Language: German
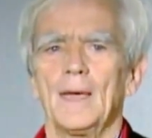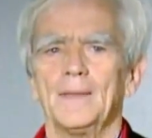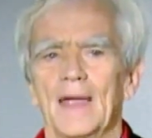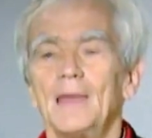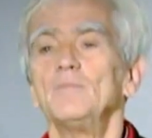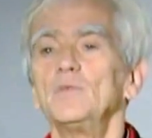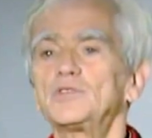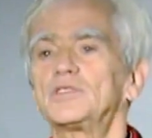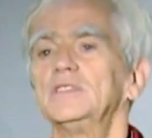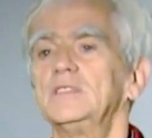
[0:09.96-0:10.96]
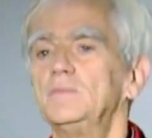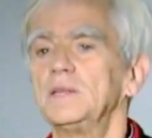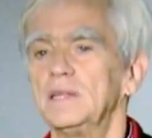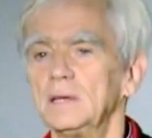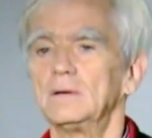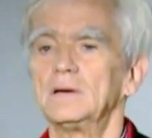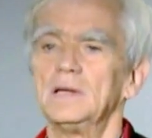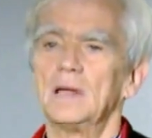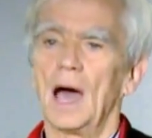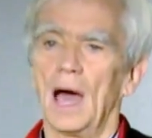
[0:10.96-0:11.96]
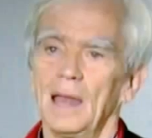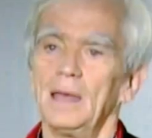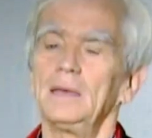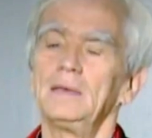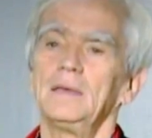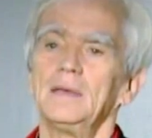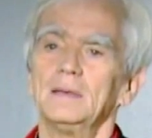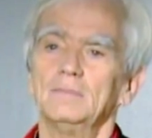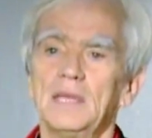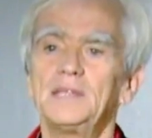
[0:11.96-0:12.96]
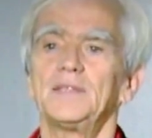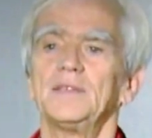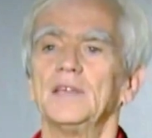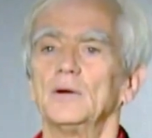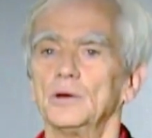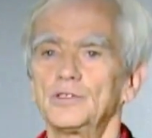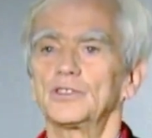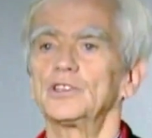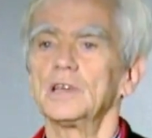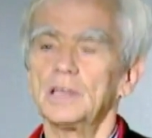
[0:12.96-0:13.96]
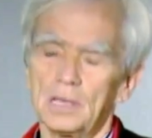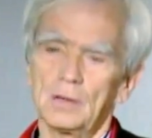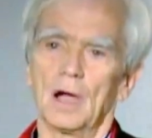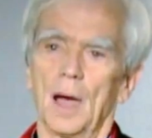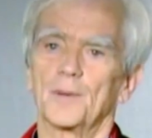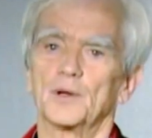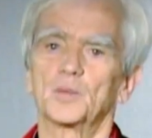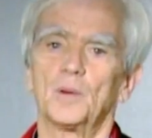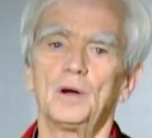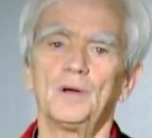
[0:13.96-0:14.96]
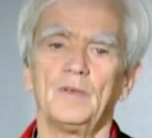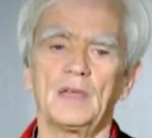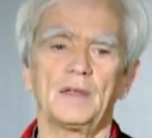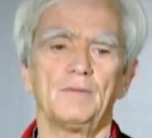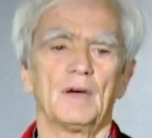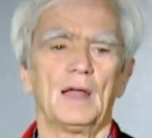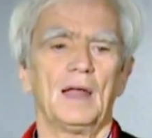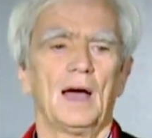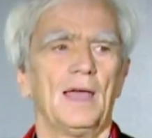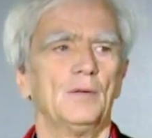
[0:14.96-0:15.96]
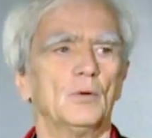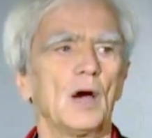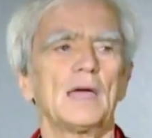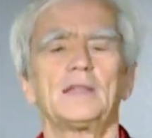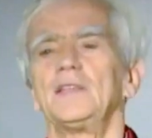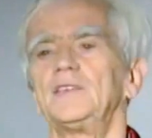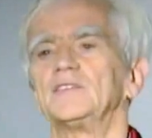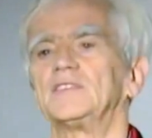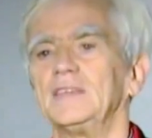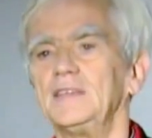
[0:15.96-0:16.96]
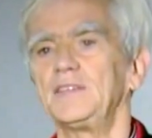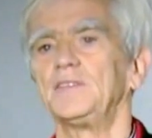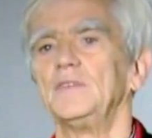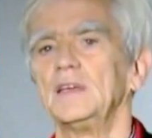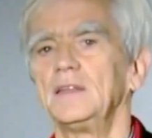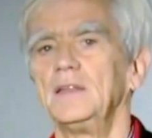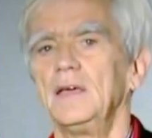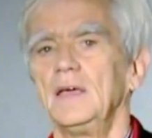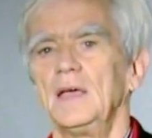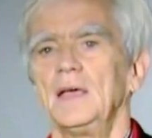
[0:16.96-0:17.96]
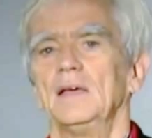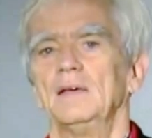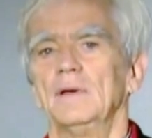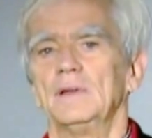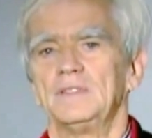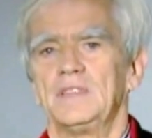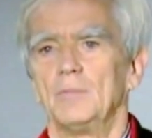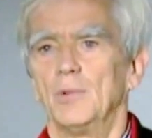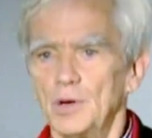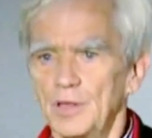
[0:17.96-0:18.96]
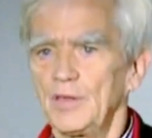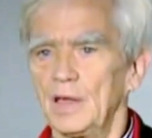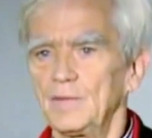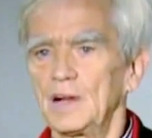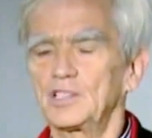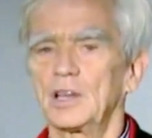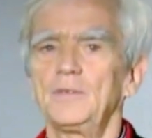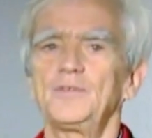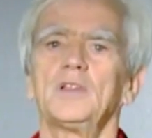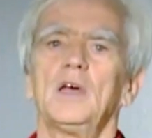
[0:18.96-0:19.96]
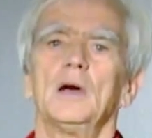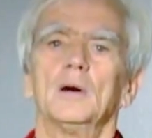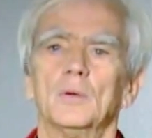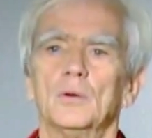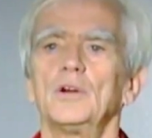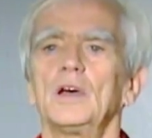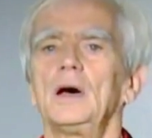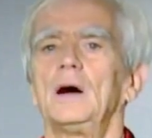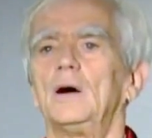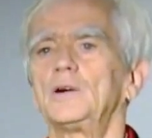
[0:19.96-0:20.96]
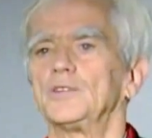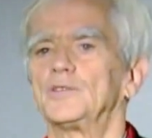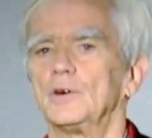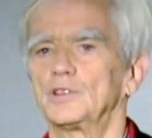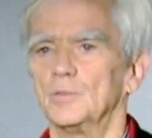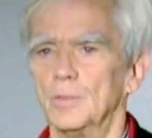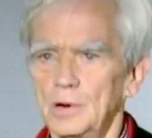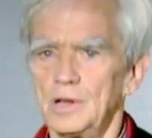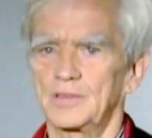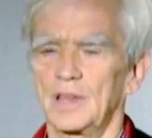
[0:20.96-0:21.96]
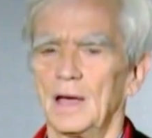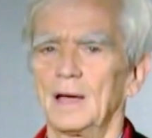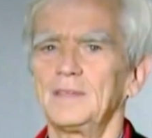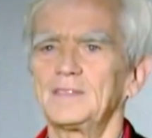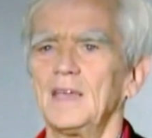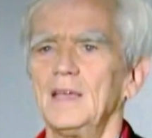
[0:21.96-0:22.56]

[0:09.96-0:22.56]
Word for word: dann müssten die Bedingungen alle mit der russischen Regierung abgesprochen werden, weil ein hoheitliches Tätigwerden äh, der Bundesanwaltschaft oder auch des Deutschen Bundestages